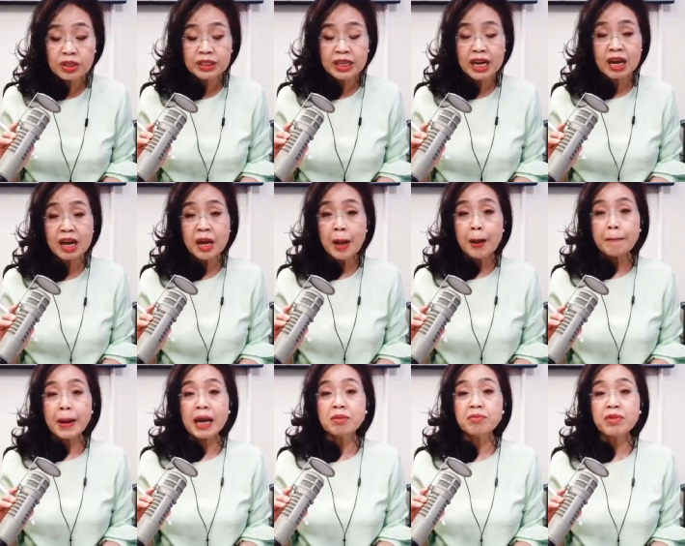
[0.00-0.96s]
그러나
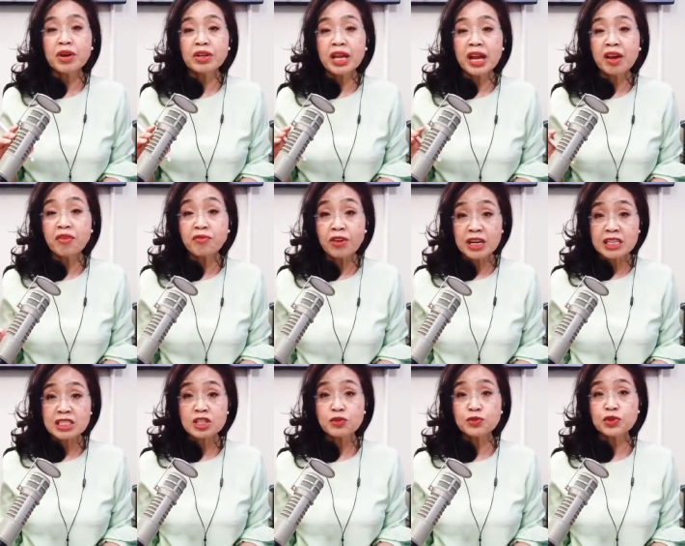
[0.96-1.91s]
반면에
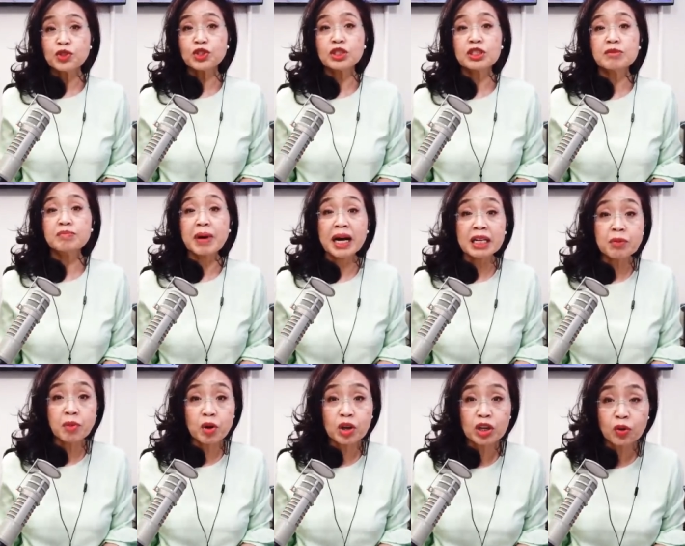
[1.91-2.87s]
패스트푸드를
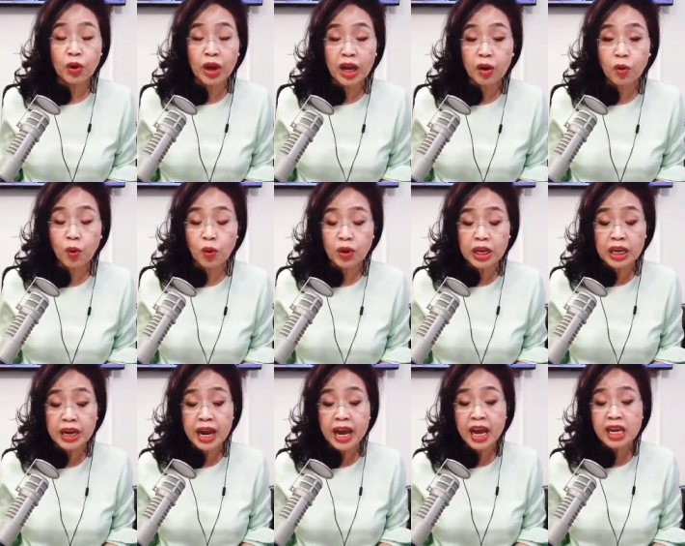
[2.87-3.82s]
많이 먹기도 했고
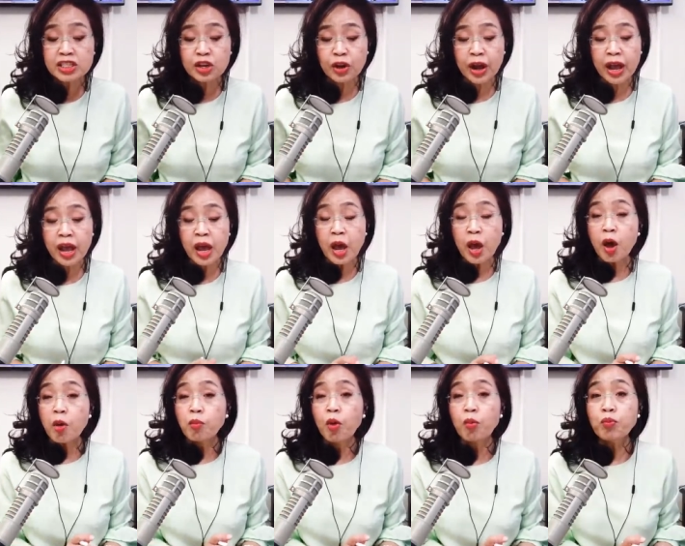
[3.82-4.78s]
이래저래
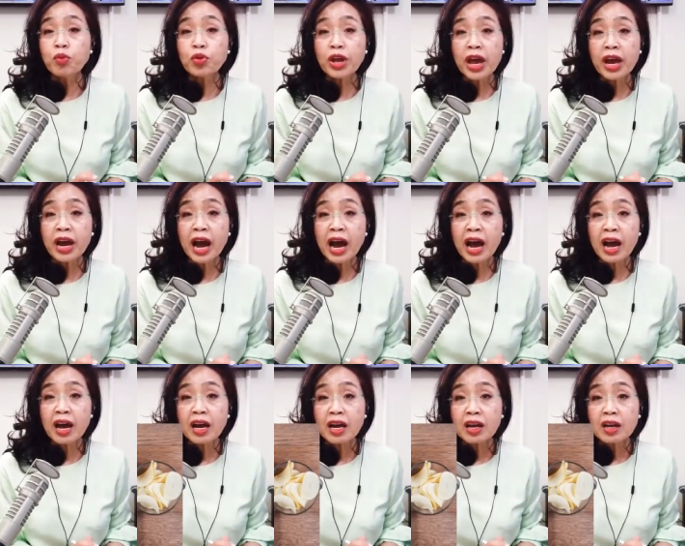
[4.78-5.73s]

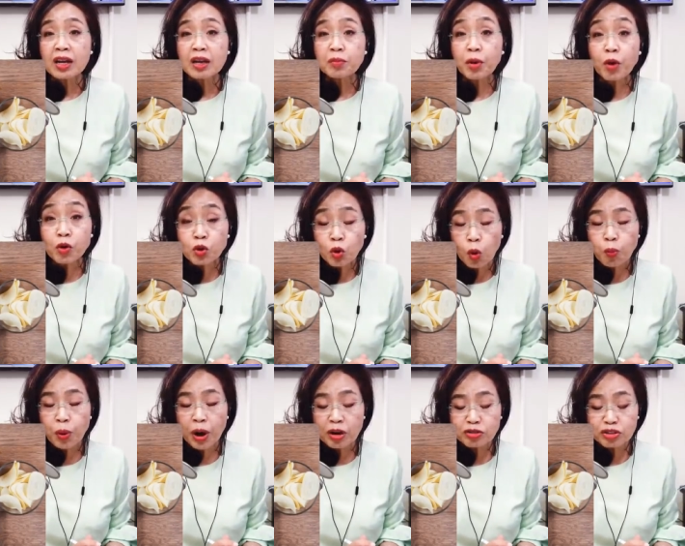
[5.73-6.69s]
몸무게가 평균
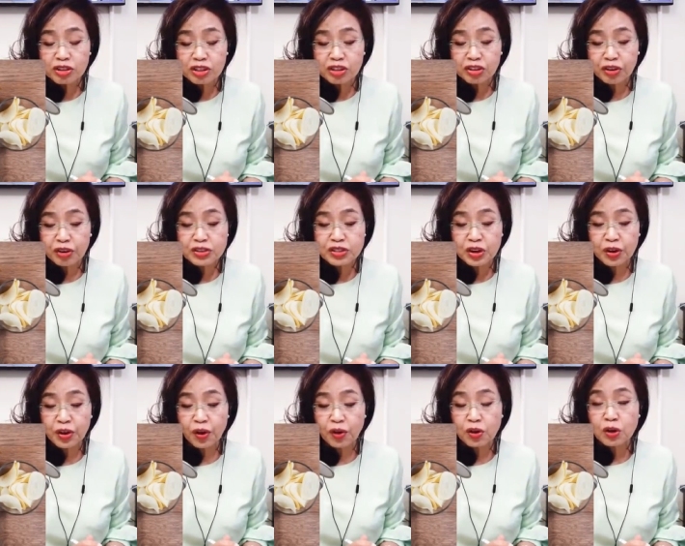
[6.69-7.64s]
5파운드는
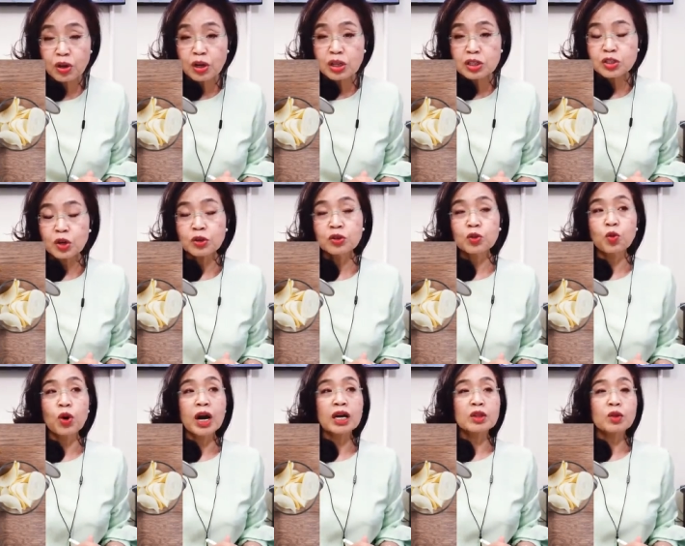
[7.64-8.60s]
늘어서요.
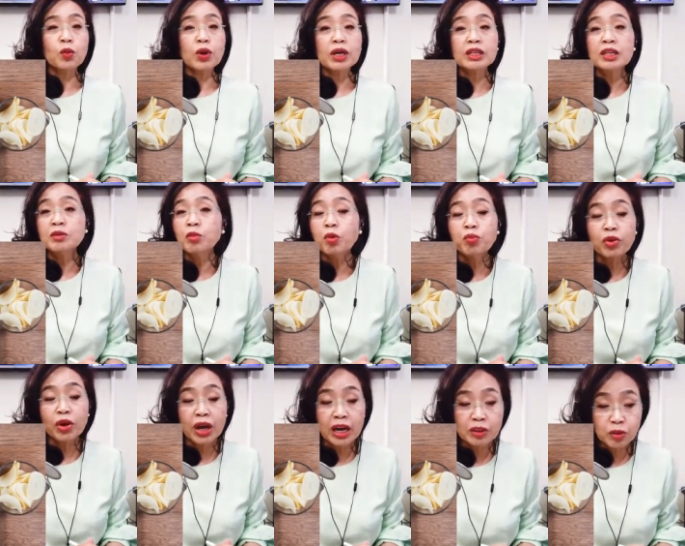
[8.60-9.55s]
전과 똑같은
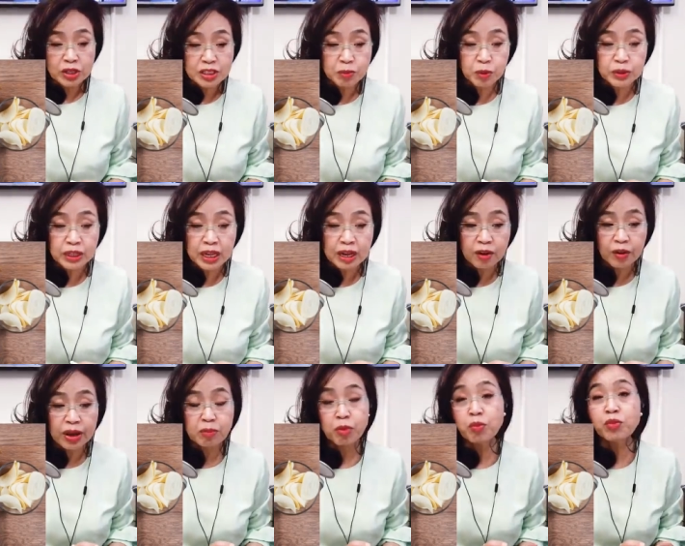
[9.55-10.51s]
몸무게가 되지 못할
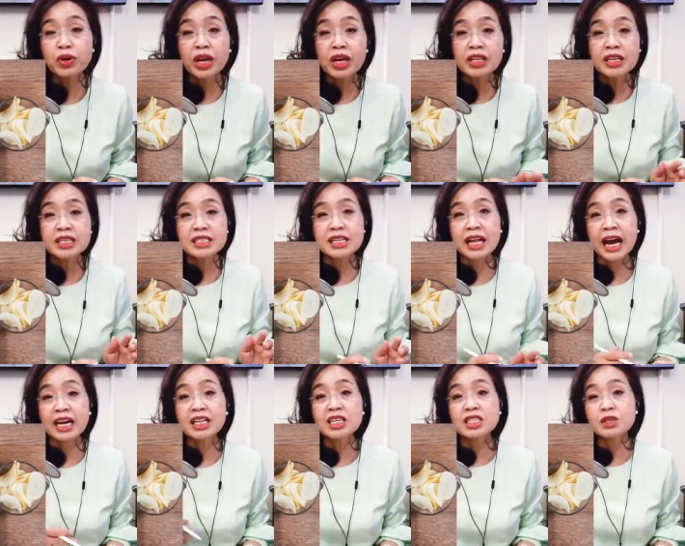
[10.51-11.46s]
거야. 몸무게는 이제
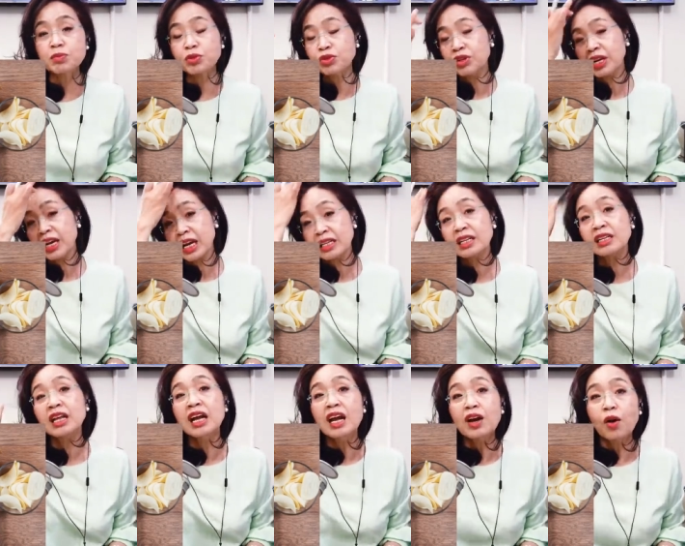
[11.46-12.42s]
나이 드신
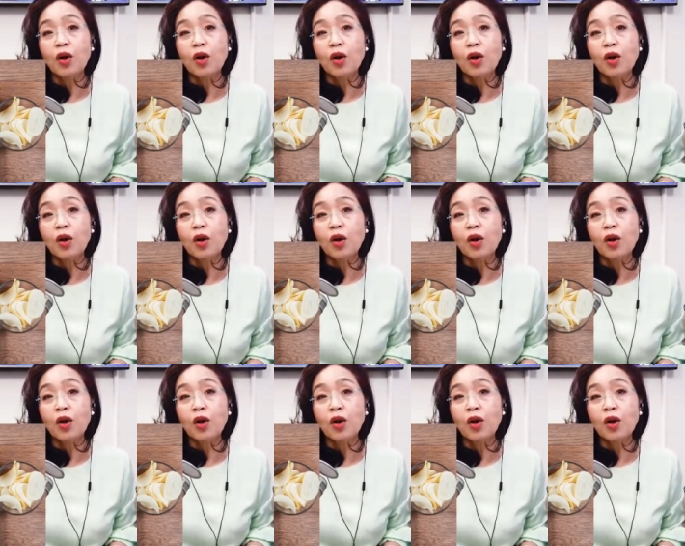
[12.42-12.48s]
분들에게는